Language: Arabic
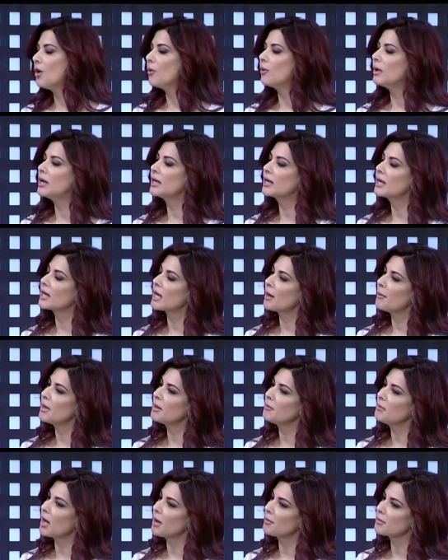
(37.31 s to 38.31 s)
ولكن
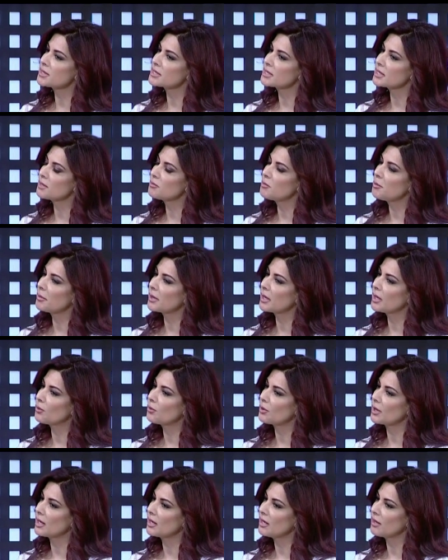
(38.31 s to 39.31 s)
كمان بعمر صغير ممكن
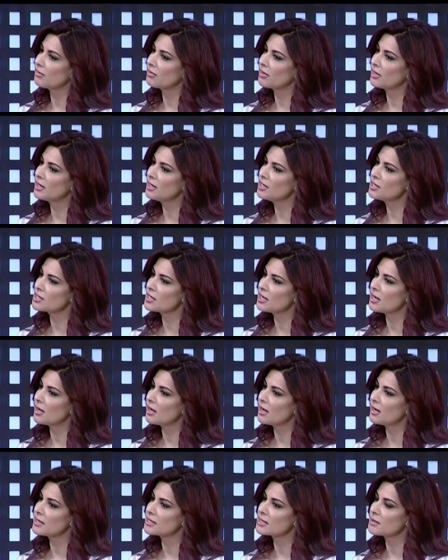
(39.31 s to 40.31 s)
يكون عندنا فالج
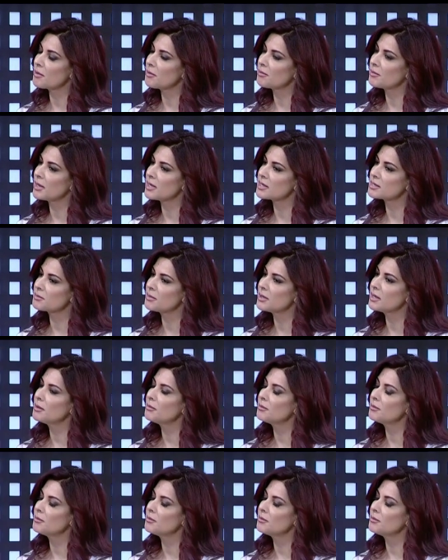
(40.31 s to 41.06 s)
النفاليج لسبب من بالضبط